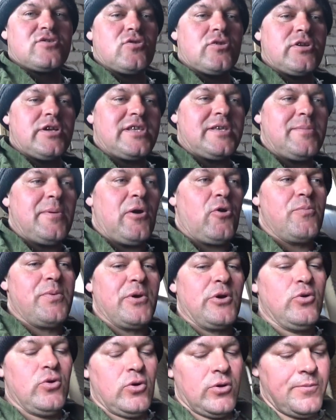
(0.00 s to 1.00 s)
скоро от тебя
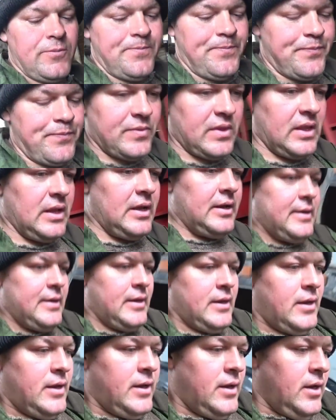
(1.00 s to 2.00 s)
убегу.
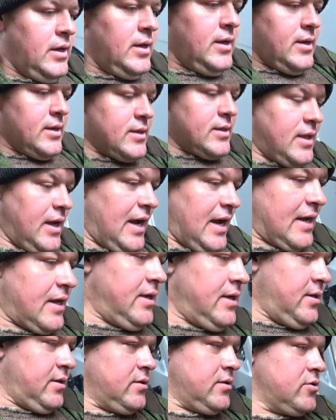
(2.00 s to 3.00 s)
Так,
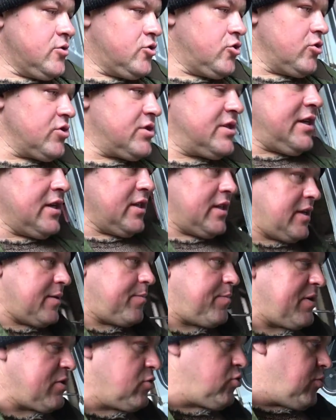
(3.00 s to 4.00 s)
что сделали?
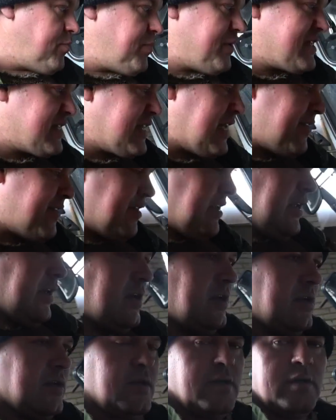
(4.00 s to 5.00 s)
Поддон поставили?
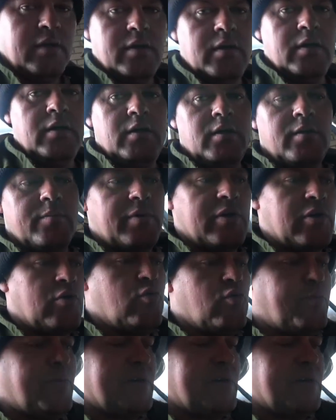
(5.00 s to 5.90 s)
ПГУ